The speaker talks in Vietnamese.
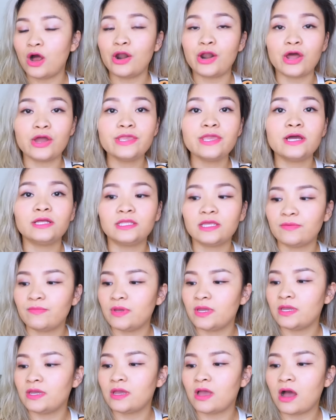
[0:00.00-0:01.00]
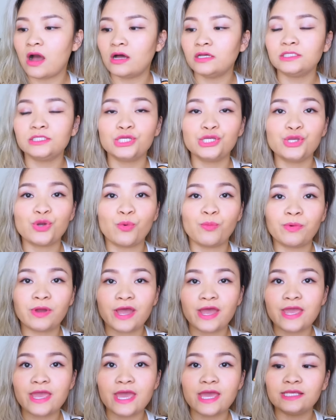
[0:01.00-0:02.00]
Hồi đó giờ thì Bi có sử dụng
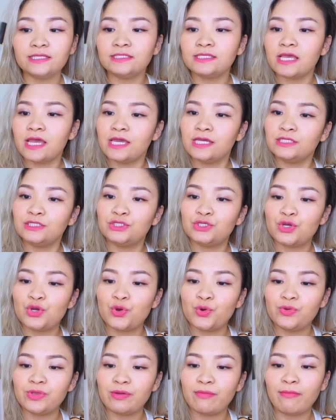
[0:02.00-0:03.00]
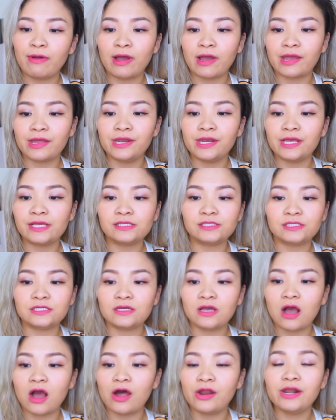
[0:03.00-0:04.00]
cái SK2 nhưng mà cái này
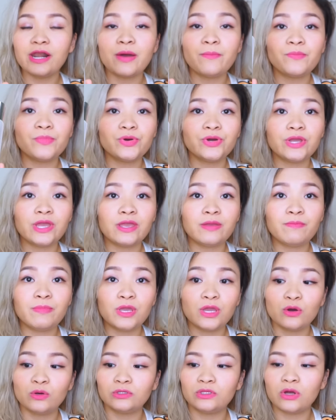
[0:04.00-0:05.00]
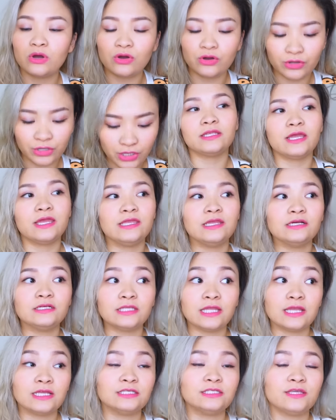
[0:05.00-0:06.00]
chỉ có 50ml thôi Thì nhân
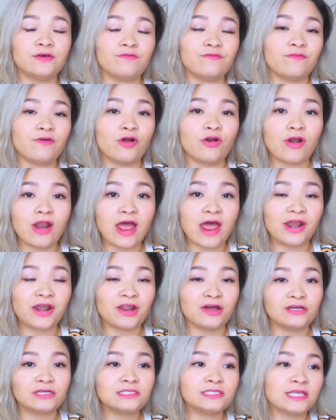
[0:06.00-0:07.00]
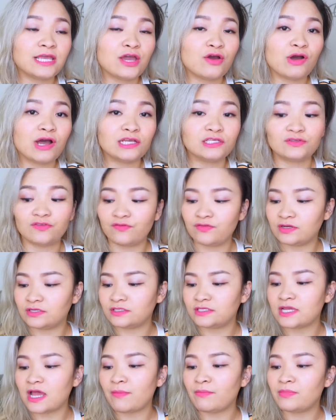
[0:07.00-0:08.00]
tiện Sephora nó sale
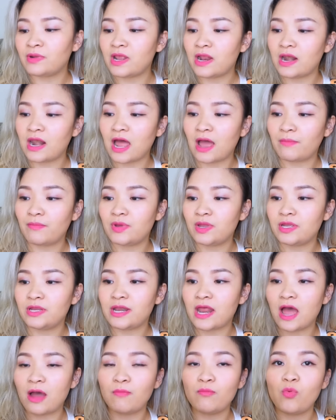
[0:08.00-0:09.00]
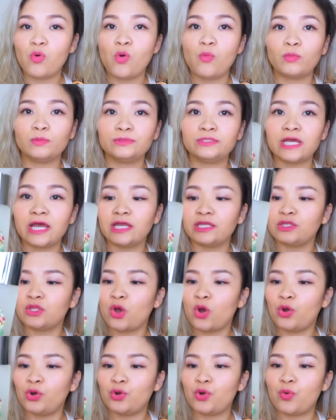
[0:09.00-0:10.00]
20% nên là Bi đã mua một chai
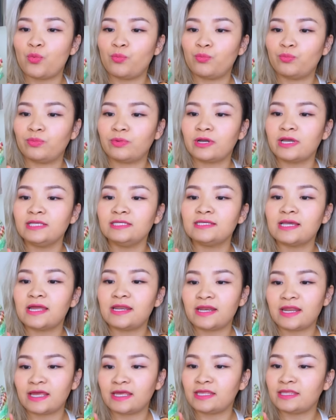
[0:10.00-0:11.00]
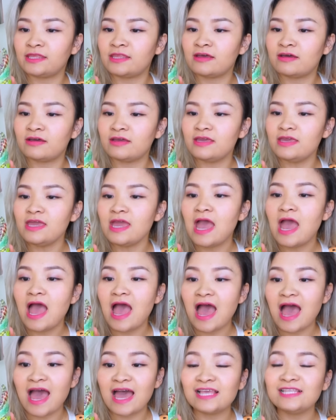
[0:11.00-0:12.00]
to đùng Cái chai này tới
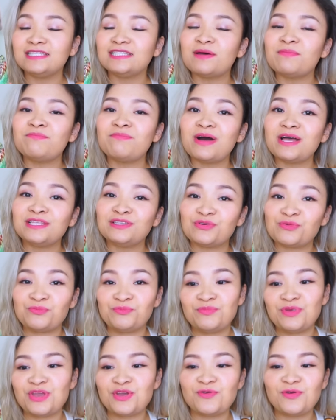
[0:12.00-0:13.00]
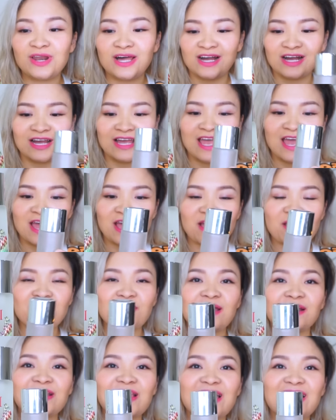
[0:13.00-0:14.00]
230ml lận Các
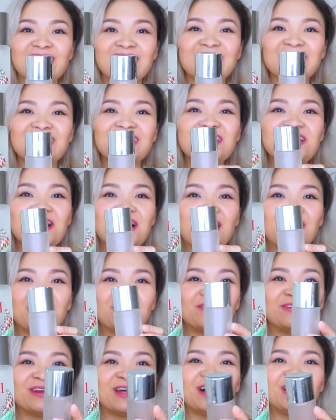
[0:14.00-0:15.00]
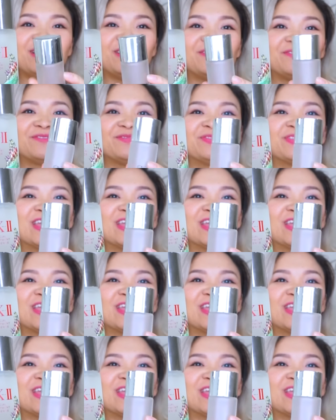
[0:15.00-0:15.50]
bạn thấy cái kích cỡ của nó không?